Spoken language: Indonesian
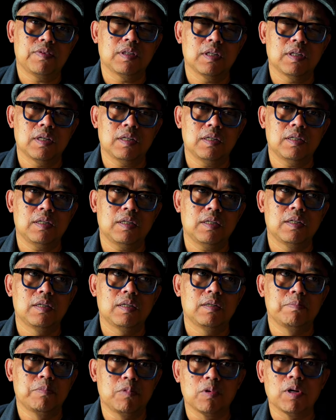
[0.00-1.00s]
kita
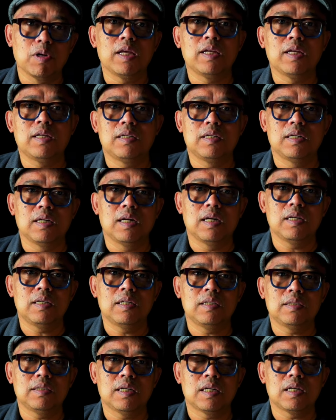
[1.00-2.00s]
mulai
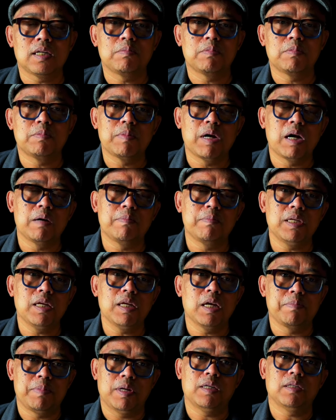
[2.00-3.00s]
dengan cara memahami
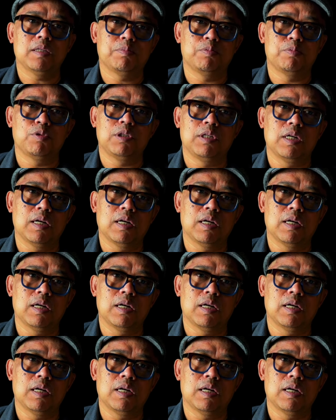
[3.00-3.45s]
apa yang disebut